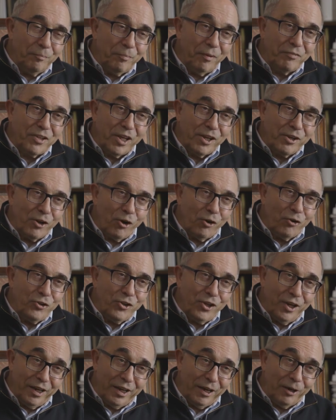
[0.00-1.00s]
pewna
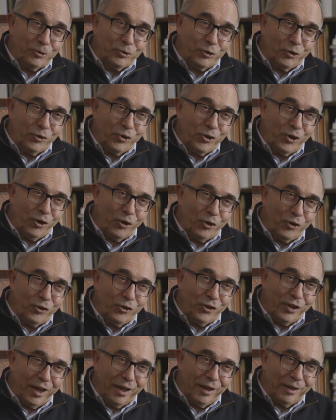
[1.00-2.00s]
ironia,
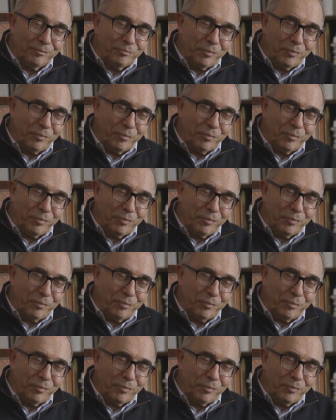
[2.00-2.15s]
autoironia,